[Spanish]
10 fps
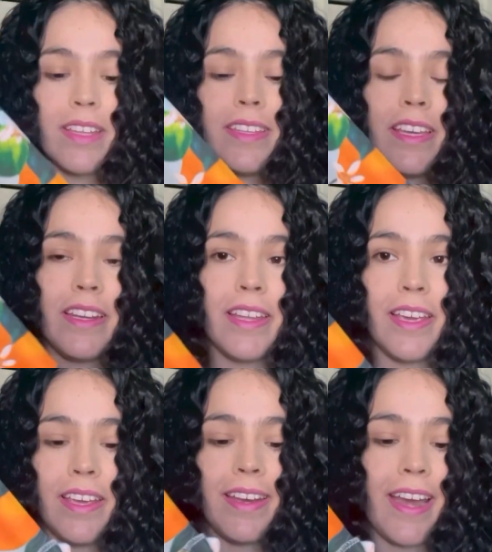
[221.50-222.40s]

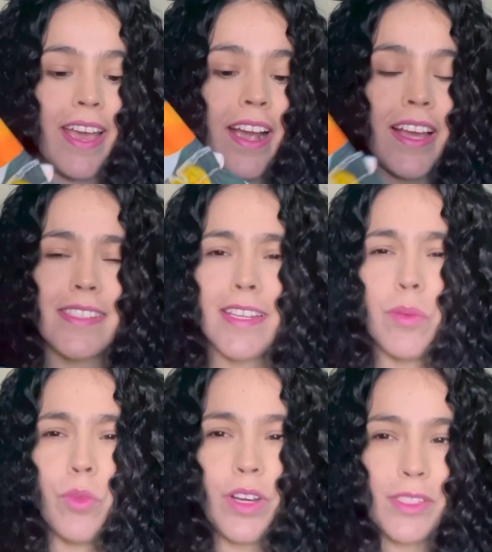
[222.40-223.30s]
tiene naranjas y
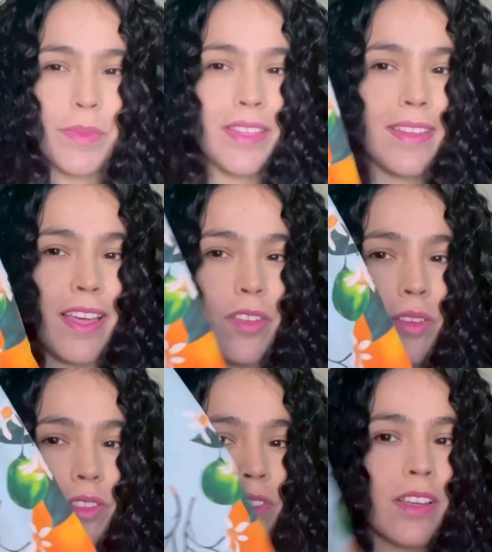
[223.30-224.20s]
limones
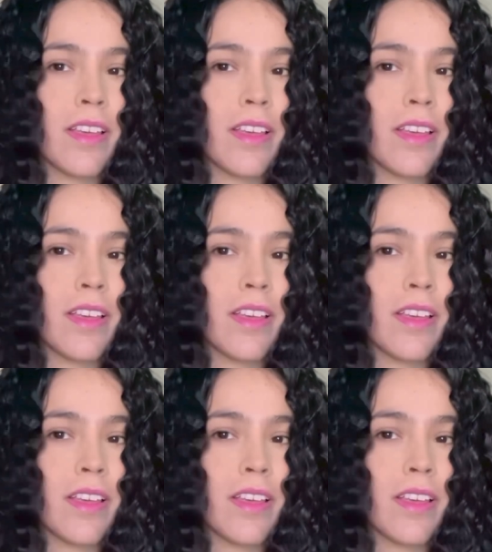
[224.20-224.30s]
pintados.